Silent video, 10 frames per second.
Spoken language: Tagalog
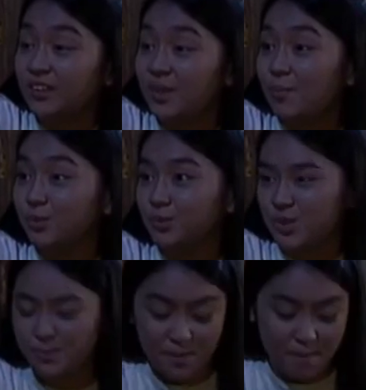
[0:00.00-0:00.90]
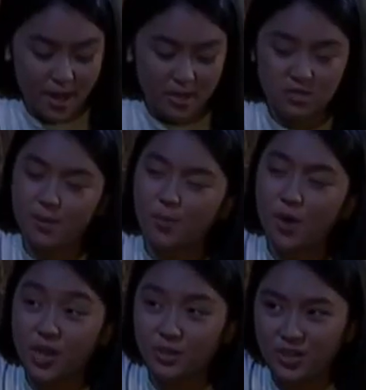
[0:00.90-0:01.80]
din po to sa pambayad sa
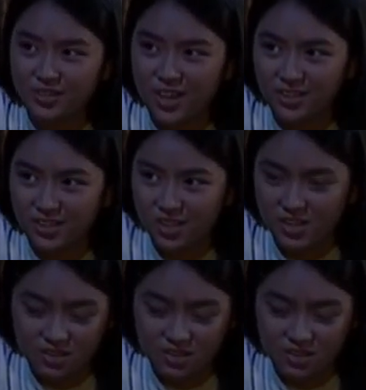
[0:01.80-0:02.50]
abogado ni tatay.